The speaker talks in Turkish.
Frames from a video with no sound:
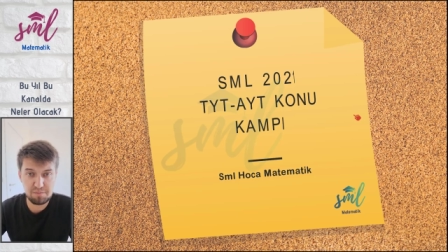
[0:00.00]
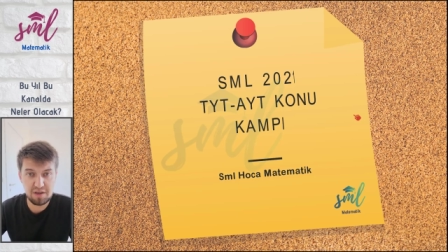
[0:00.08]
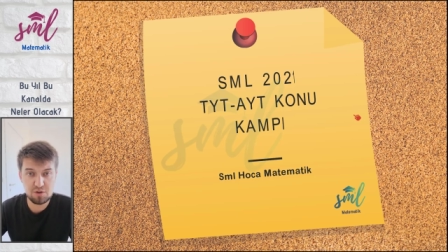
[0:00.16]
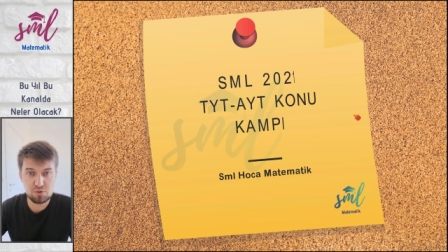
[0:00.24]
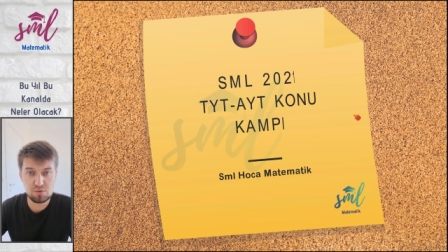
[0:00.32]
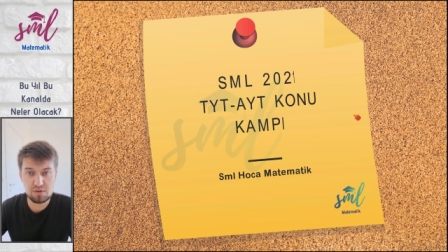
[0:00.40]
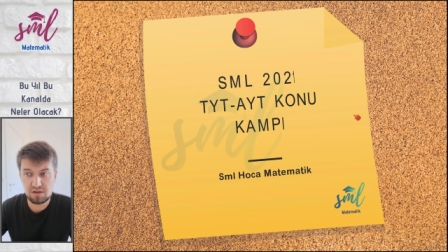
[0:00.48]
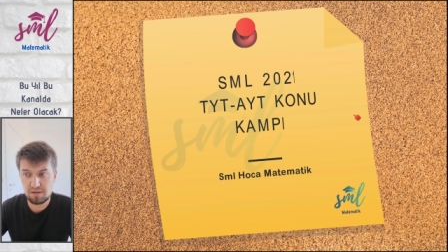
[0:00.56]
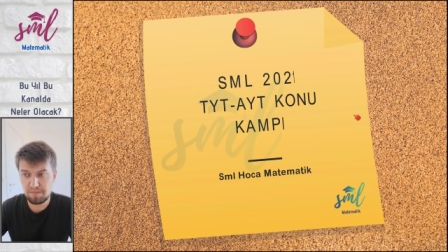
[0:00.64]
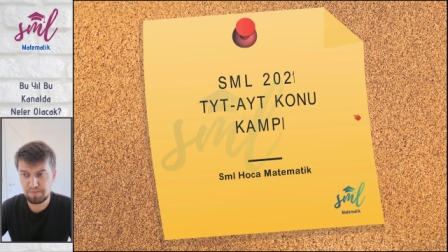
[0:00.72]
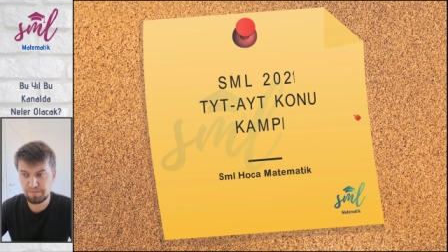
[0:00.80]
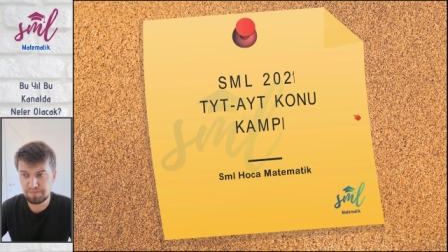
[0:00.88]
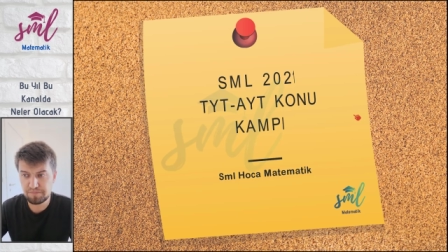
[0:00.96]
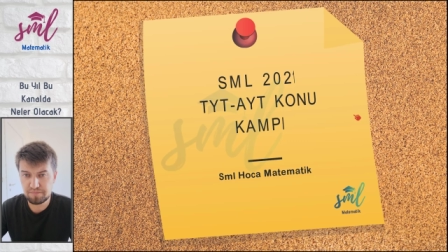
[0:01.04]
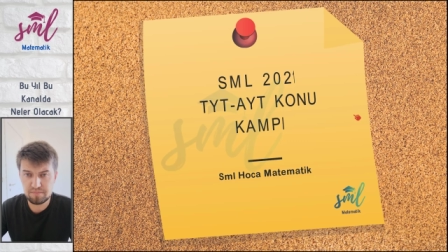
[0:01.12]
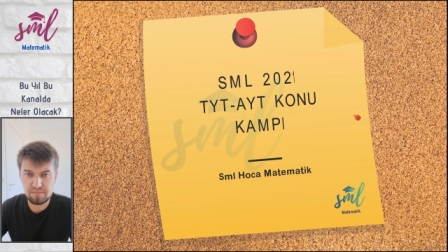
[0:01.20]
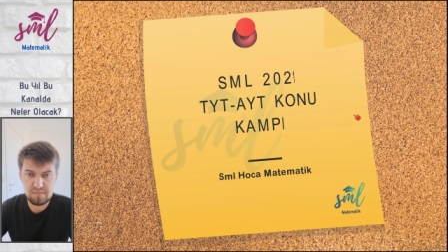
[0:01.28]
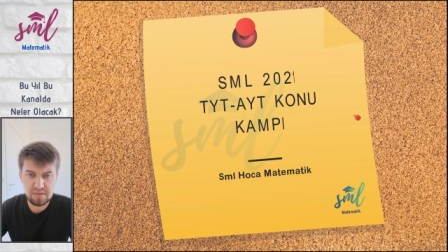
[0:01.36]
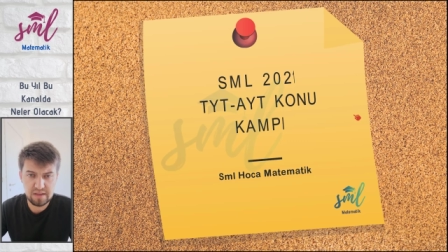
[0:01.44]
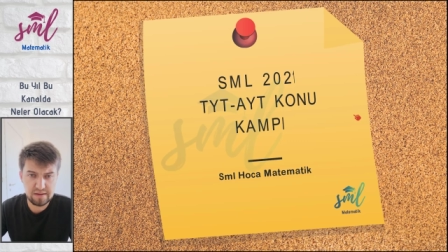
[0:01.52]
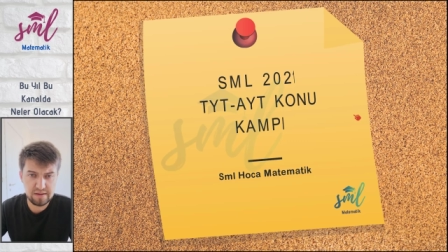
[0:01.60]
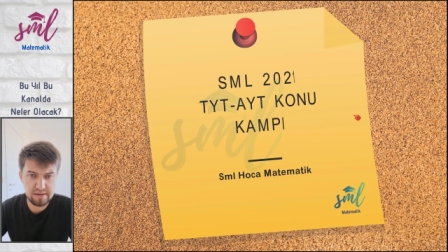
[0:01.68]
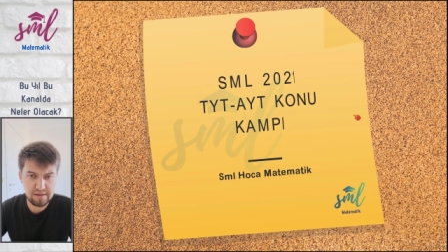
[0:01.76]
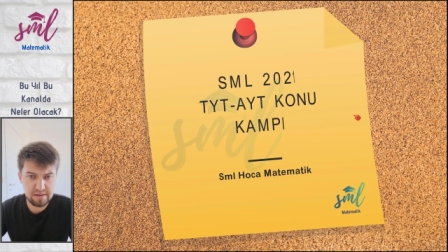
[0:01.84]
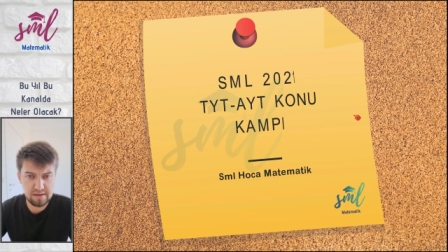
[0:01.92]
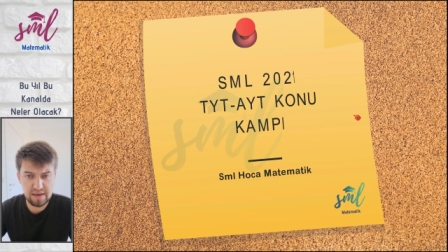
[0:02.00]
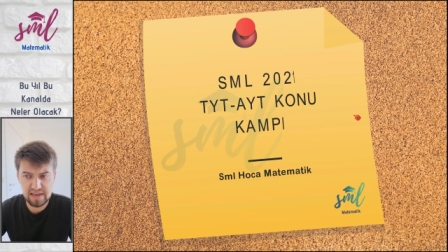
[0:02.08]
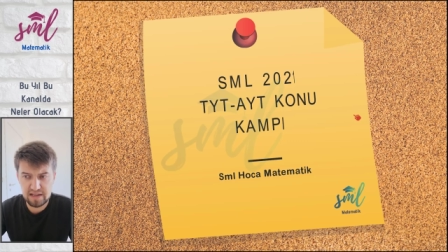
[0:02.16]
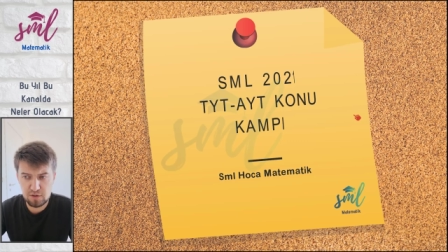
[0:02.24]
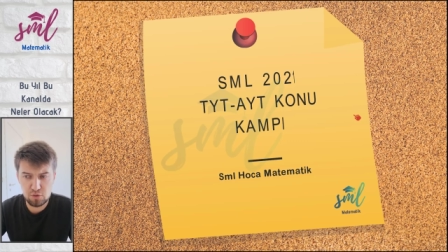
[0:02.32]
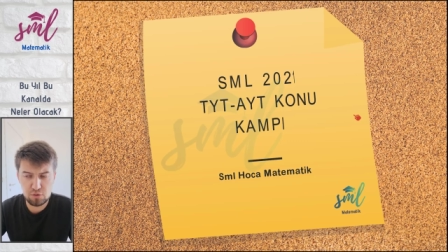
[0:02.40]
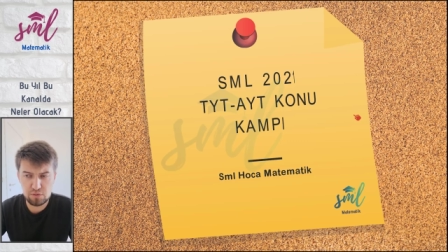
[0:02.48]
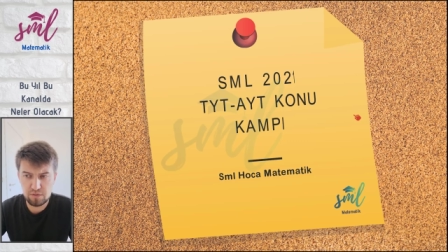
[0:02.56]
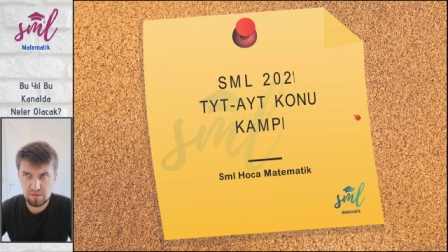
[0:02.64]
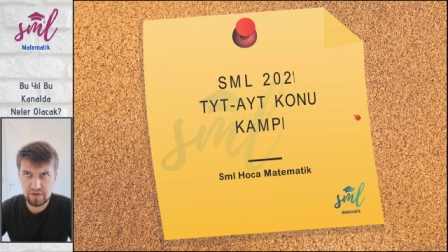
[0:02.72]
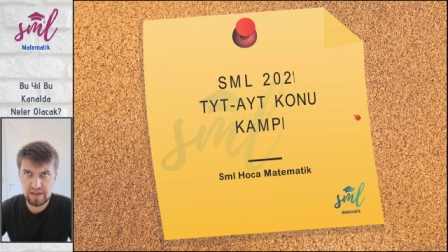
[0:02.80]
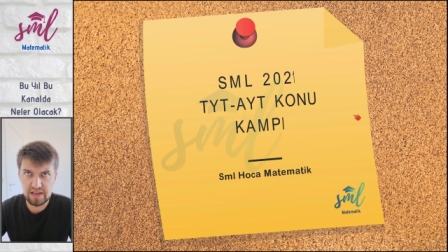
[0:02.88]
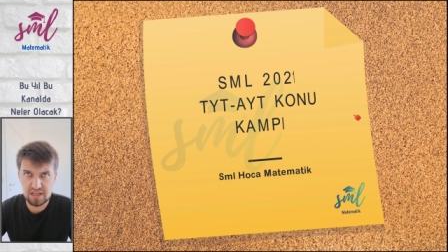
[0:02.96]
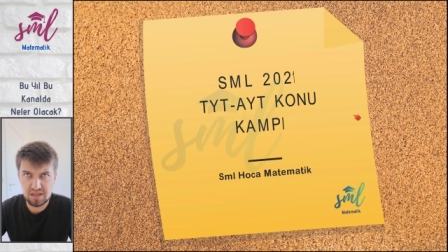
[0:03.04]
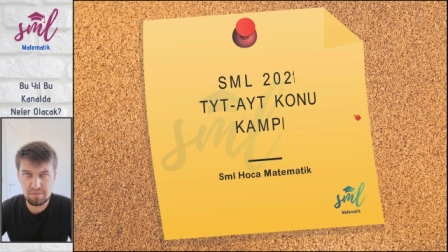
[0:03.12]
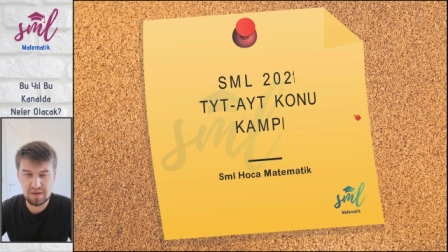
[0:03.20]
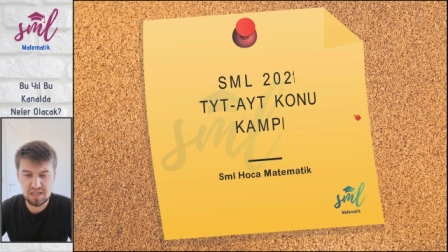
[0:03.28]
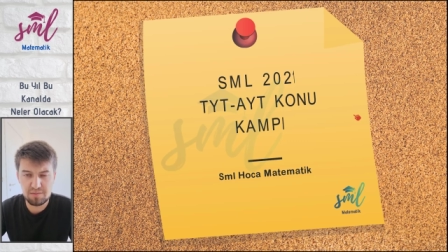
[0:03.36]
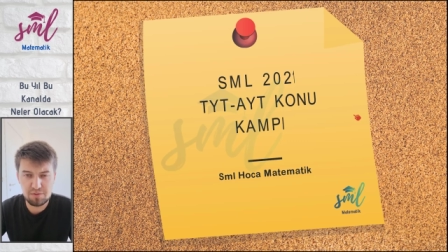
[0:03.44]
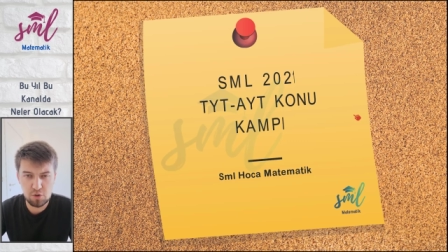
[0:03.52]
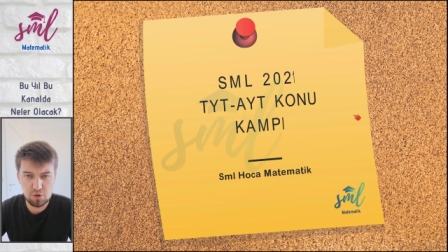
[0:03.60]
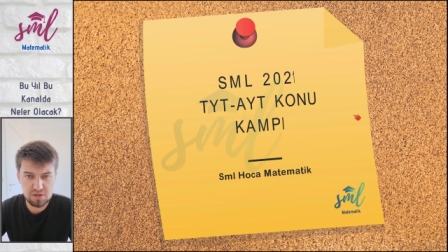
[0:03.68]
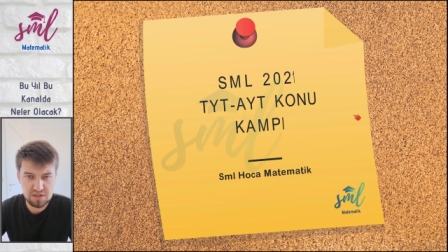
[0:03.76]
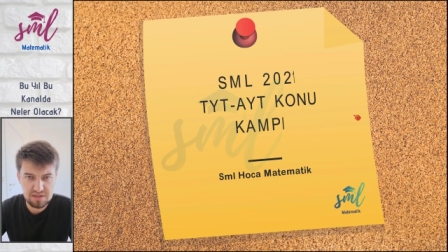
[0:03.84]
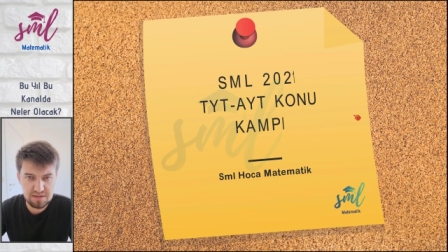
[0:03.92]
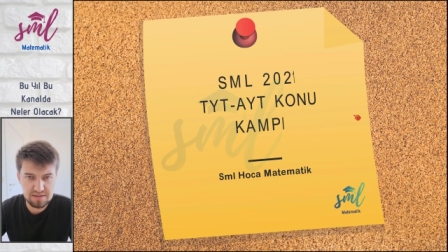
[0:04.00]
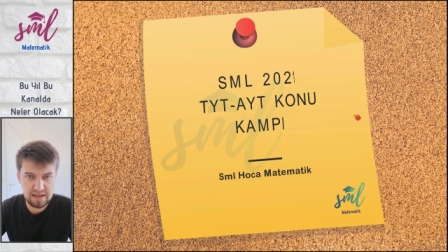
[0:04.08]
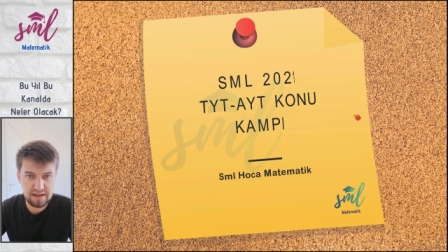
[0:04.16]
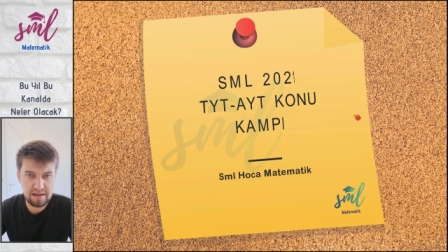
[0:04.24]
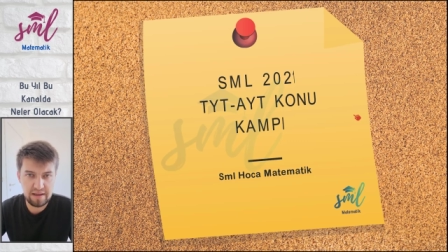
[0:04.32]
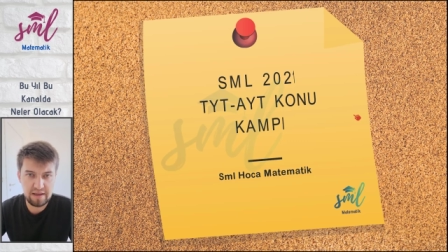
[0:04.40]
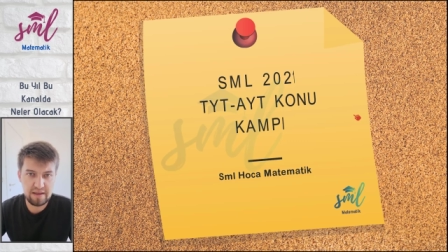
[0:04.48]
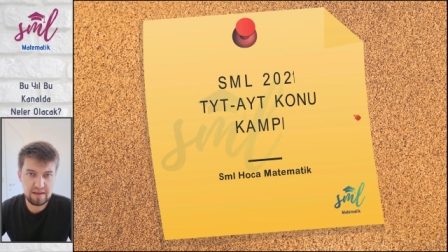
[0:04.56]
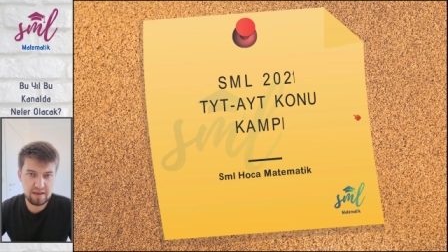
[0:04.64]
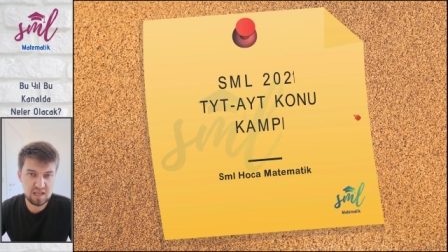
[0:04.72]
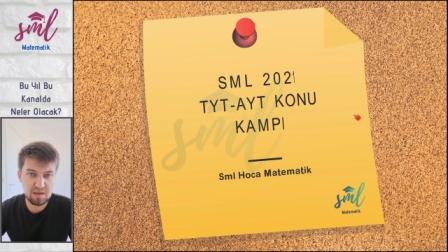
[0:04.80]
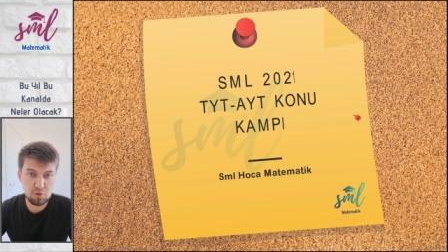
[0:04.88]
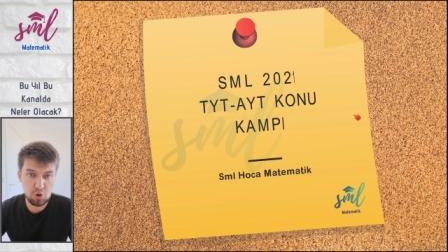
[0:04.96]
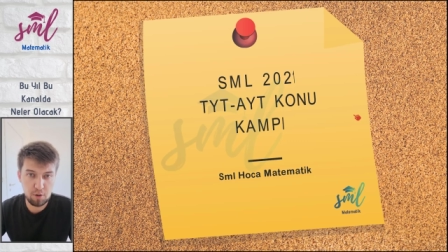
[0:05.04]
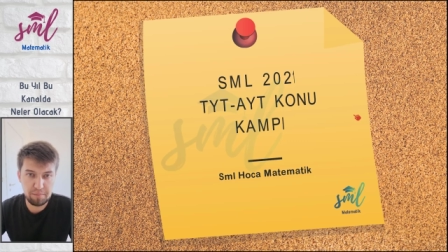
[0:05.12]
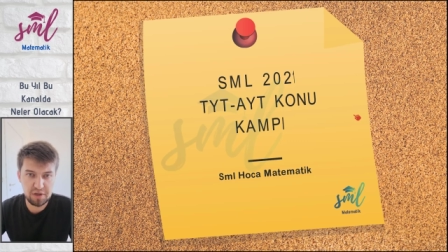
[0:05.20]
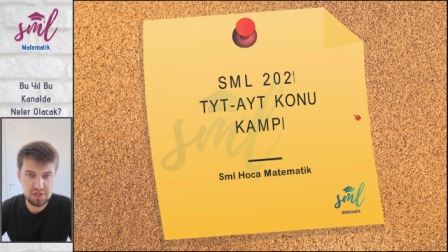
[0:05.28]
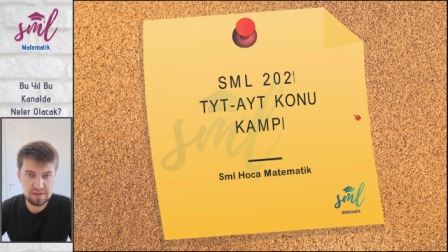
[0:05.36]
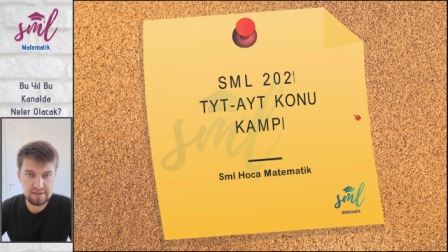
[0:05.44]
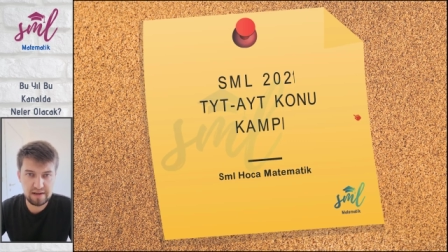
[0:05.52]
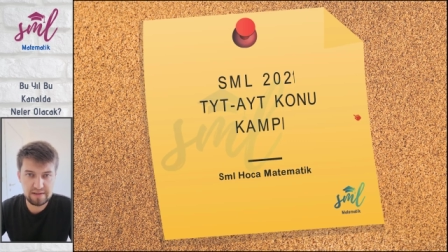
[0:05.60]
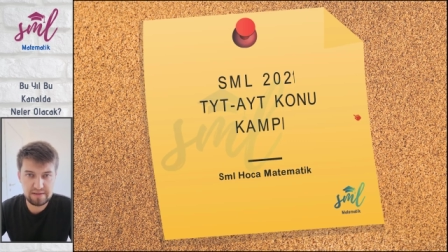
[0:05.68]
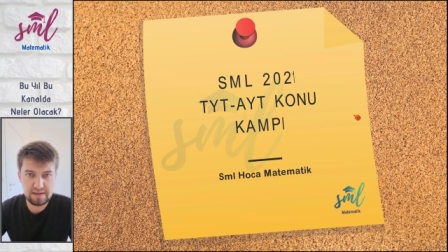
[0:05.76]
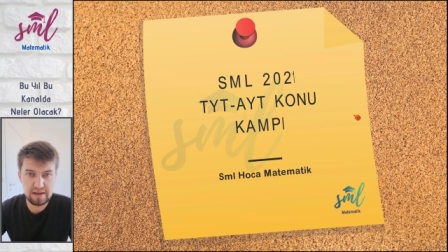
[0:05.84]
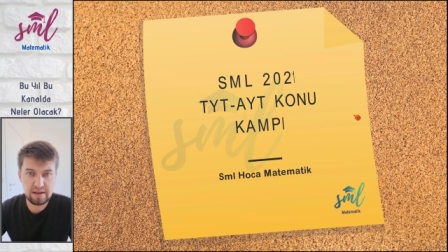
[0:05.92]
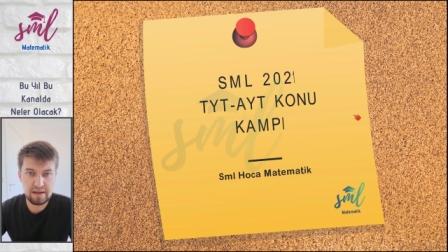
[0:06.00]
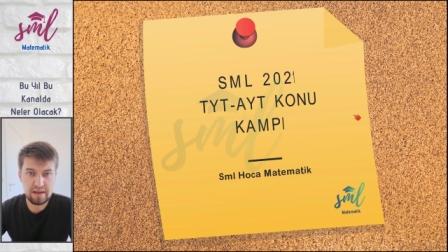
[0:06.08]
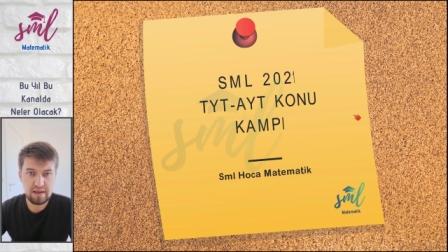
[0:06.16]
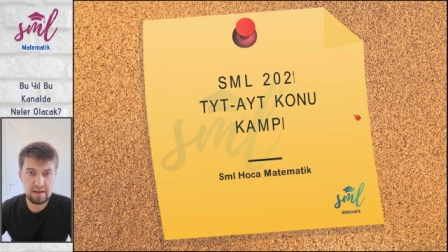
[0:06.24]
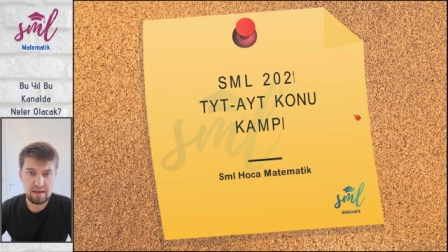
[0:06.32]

Mezunların e, Eylül ve Ekim, Ekim'in ortasında Ekim'in 15'inde hatta